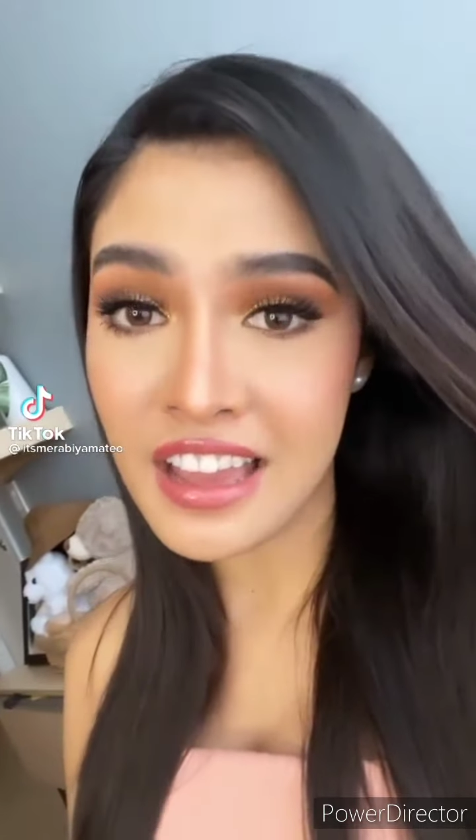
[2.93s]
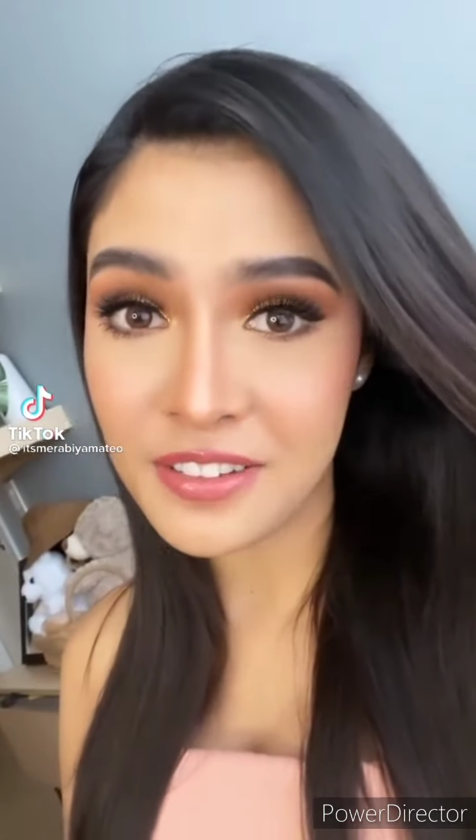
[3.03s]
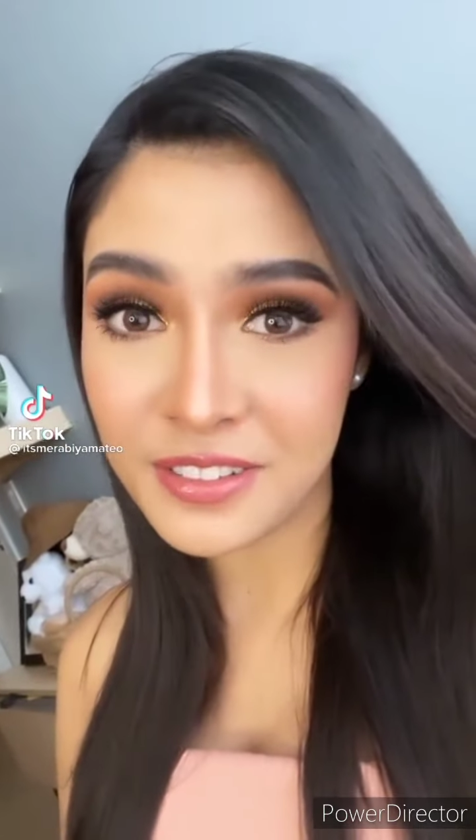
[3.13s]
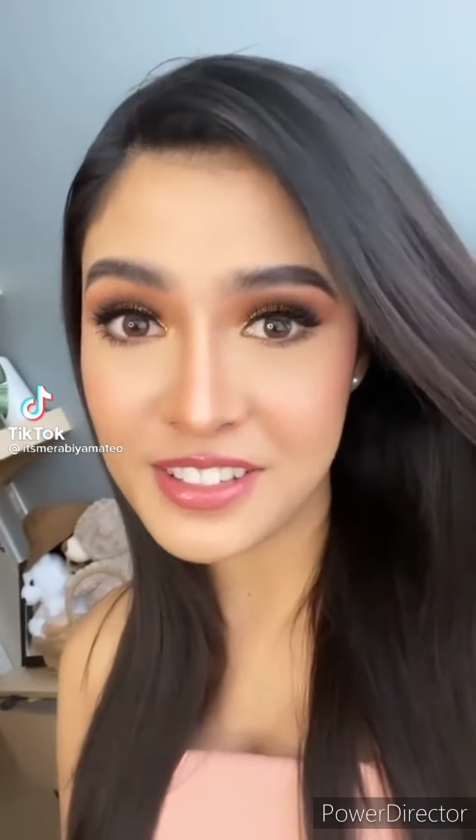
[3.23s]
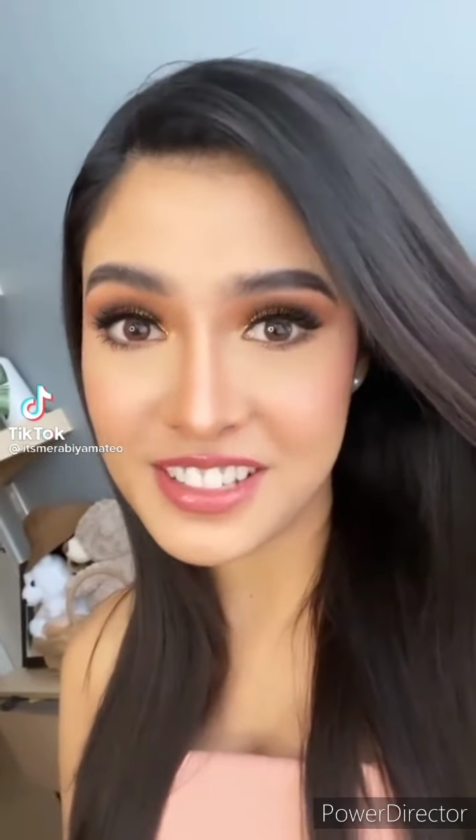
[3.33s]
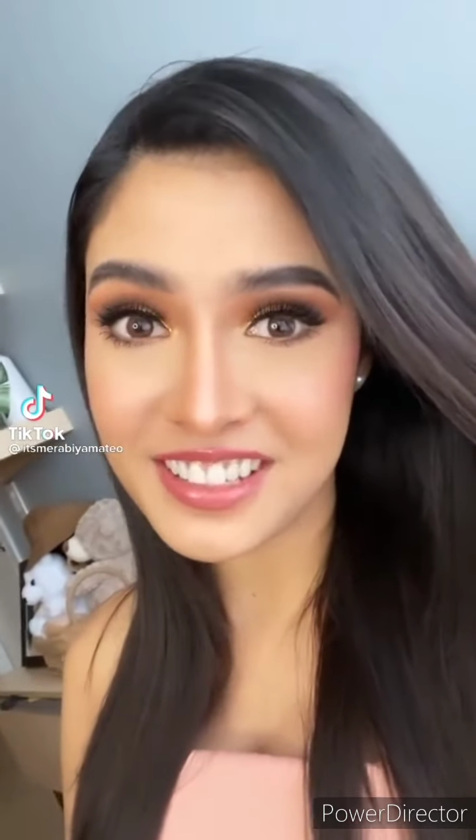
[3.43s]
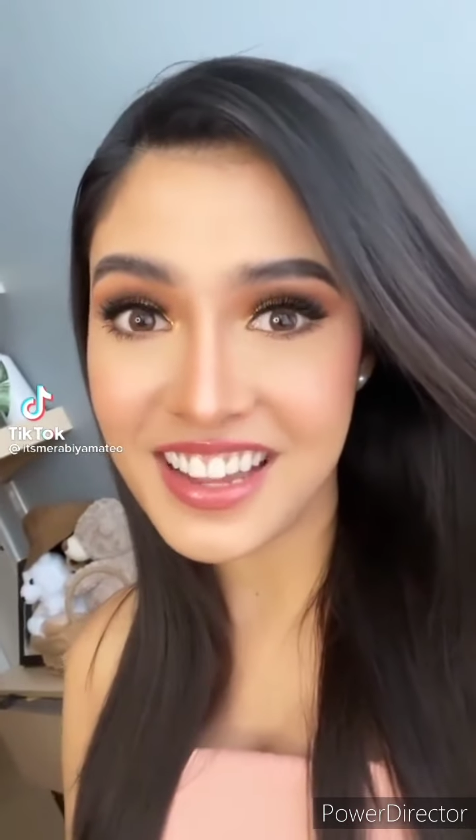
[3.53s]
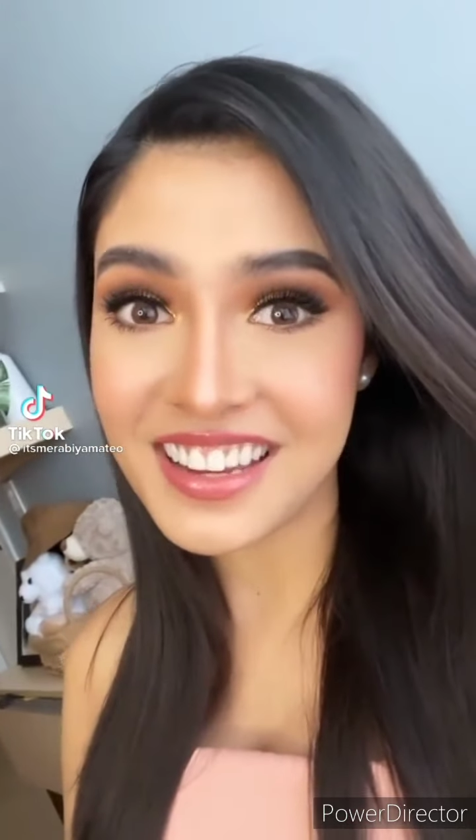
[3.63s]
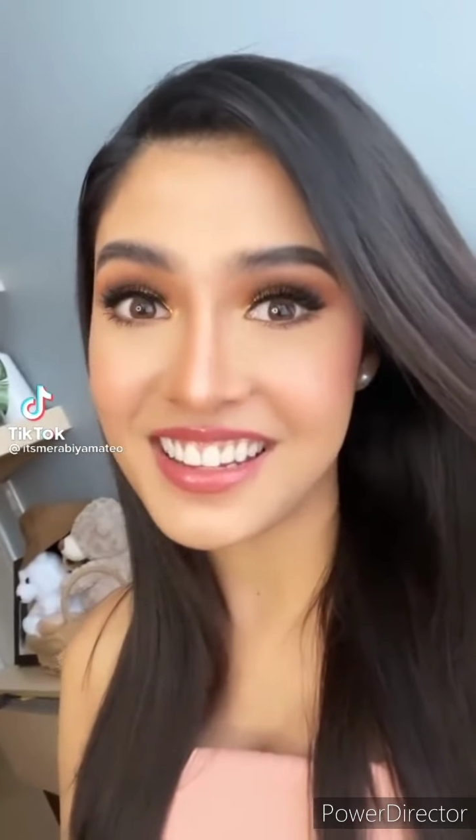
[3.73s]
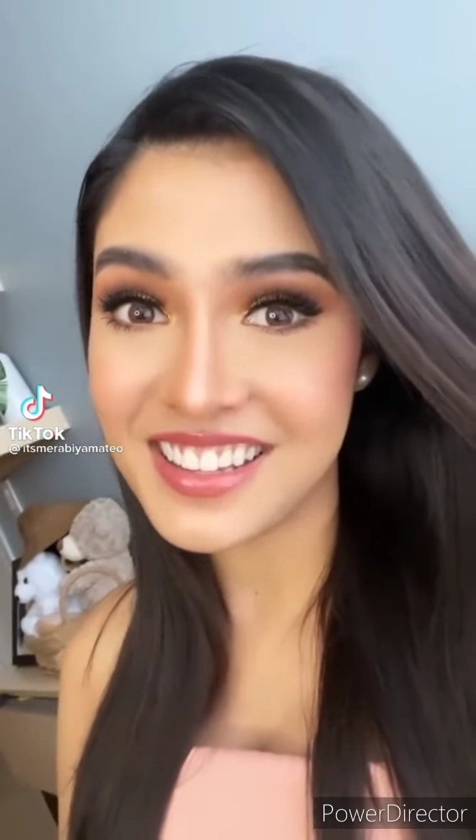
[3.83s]
life
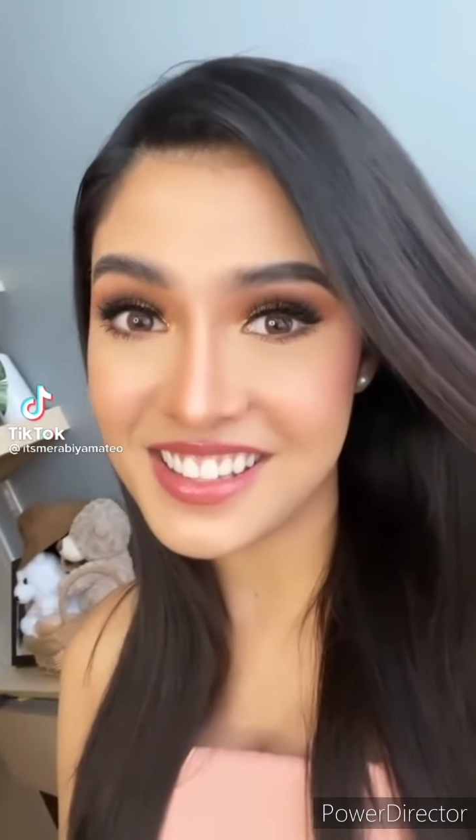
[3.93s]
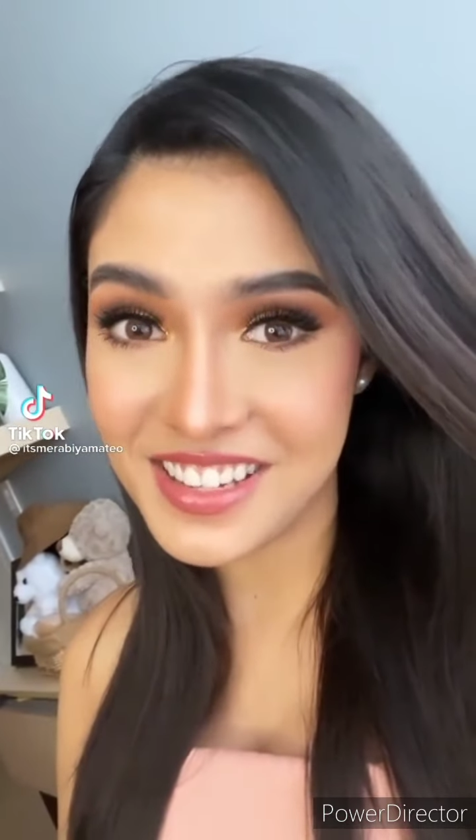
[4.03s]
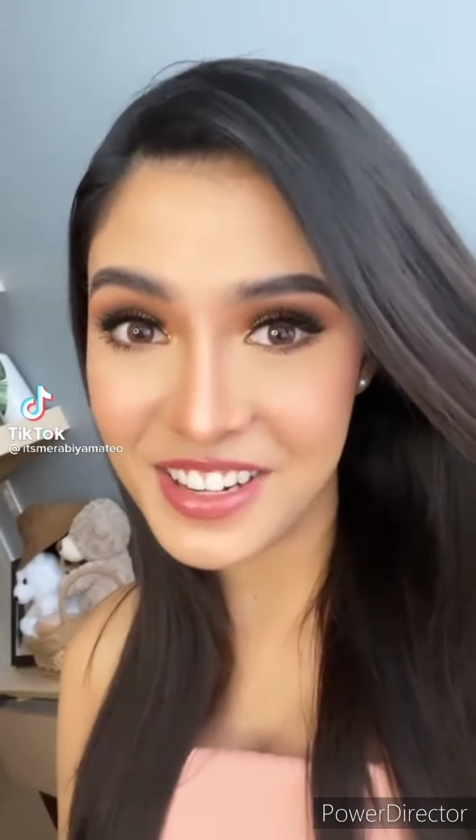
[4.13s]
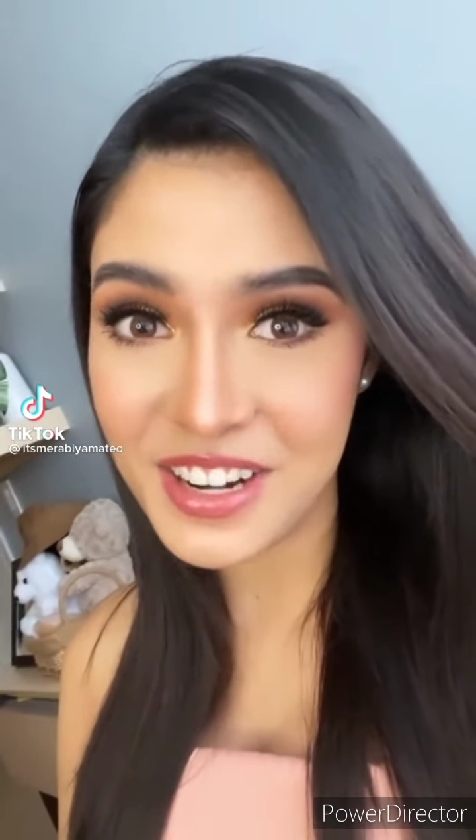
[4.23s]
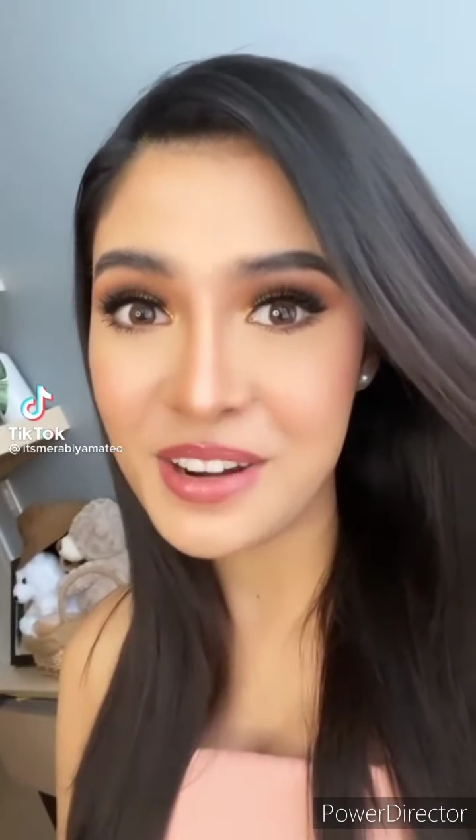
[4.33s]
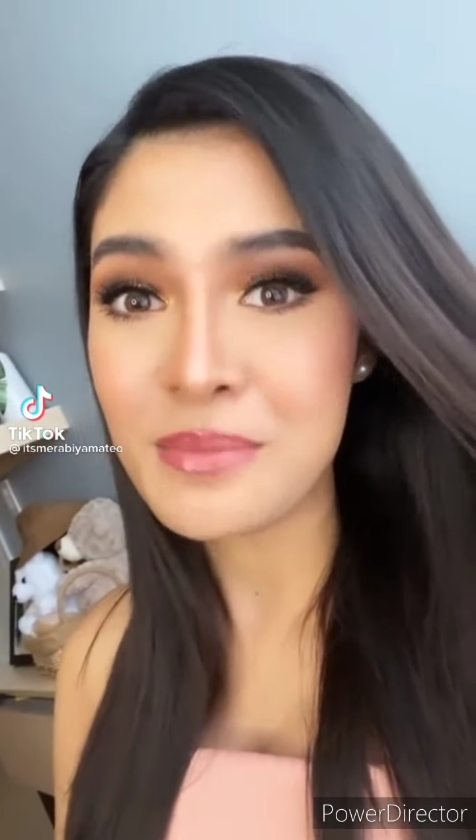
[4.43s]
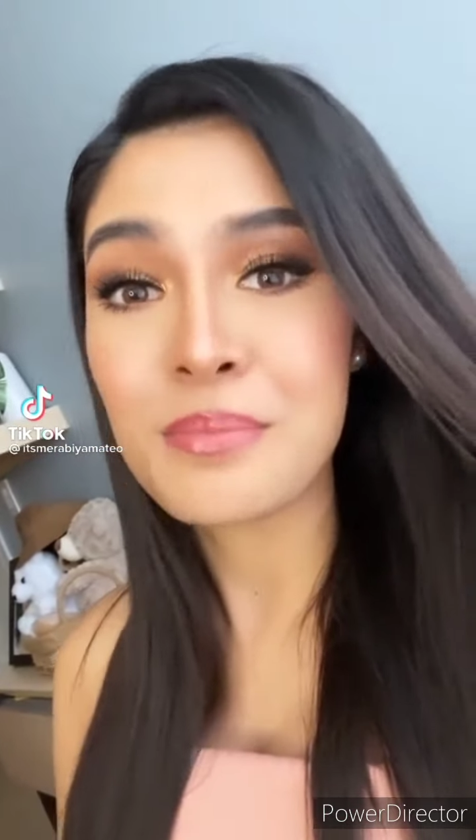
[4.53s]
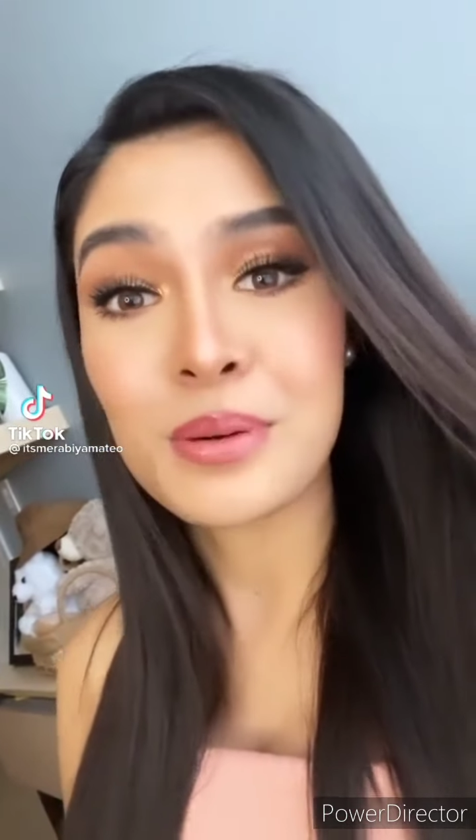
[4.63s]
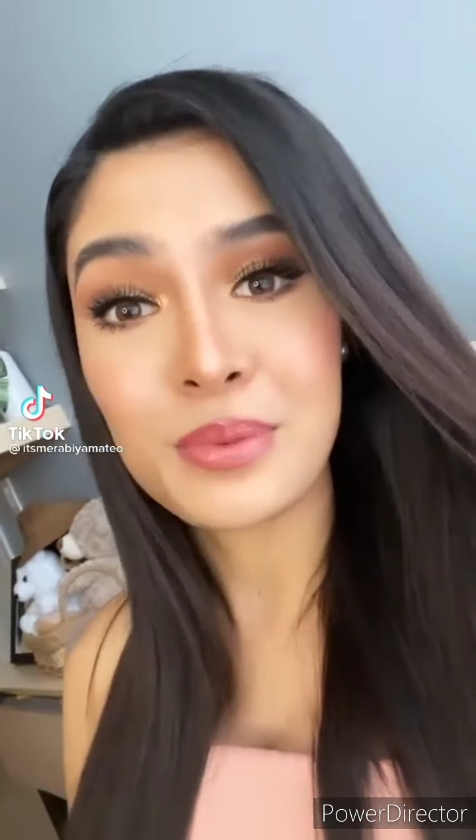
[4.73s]
doesn't get easier,